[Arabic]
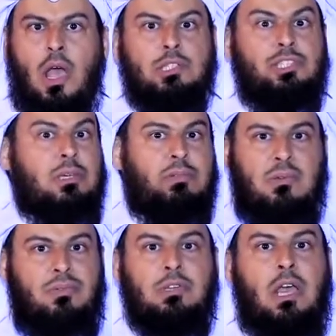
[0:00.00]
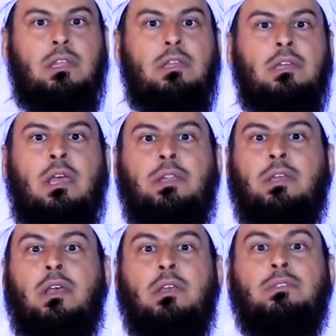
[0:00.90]
عجيبة يعني
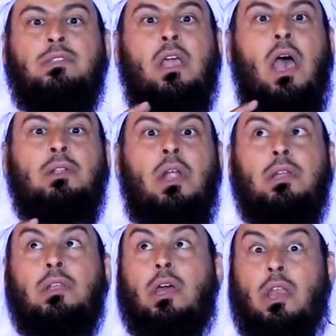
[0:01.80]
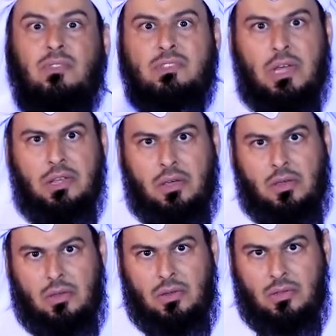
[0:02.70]
يعني تكاد لا تتكرر في التاريخ